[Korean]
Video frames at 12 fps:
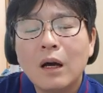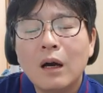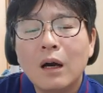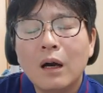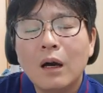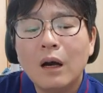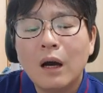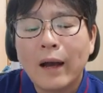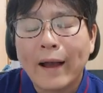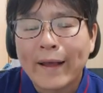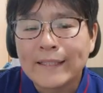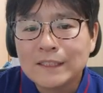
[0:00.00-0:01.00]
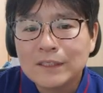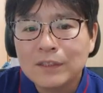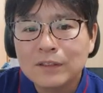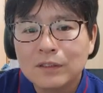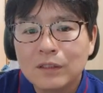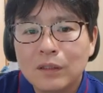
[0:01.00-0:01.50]
어,
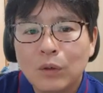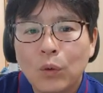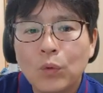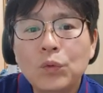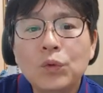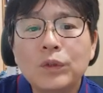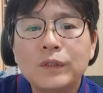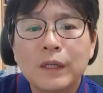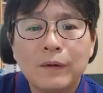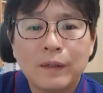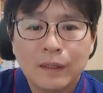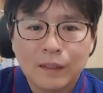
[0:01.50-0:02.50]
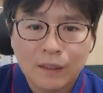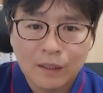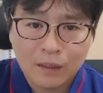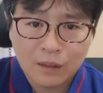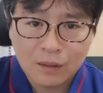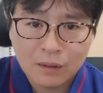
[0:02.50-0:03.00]
앉아서 온돌
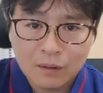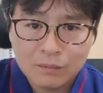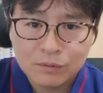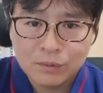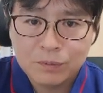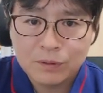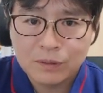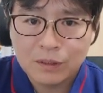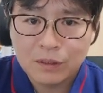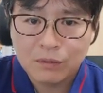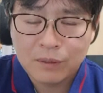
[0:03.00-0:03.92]
생활하기가 불편해.